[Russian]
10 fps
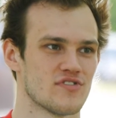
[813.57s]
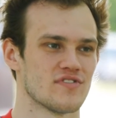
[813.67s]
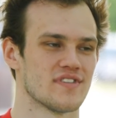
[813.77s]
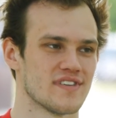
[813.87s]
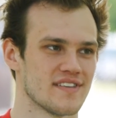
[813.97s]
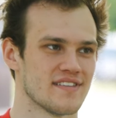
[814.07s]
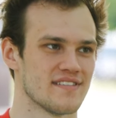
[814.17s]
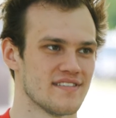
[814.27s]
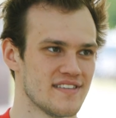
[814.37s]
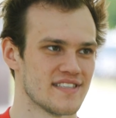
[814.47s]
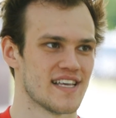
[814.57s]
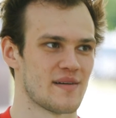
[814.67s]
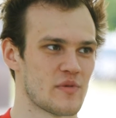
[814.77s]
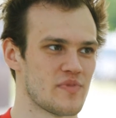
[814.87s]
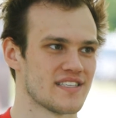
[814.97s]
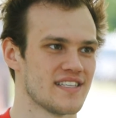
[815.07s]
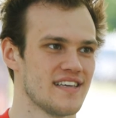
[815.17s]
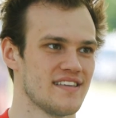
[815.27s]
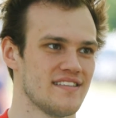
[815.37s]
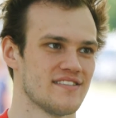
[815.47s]
что ты не самый
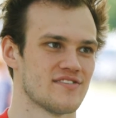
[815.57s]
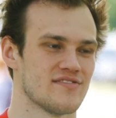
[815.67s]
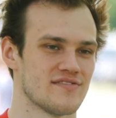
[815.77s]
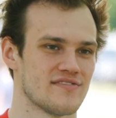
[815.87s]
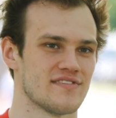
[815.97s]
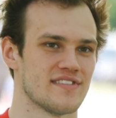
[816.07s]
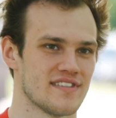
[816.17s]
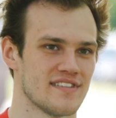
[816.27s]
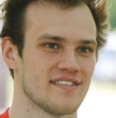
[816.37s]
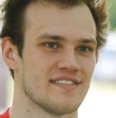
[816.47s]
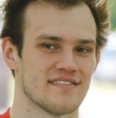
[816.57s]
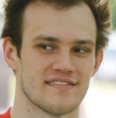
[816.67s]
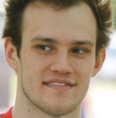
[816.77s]
последний, что ты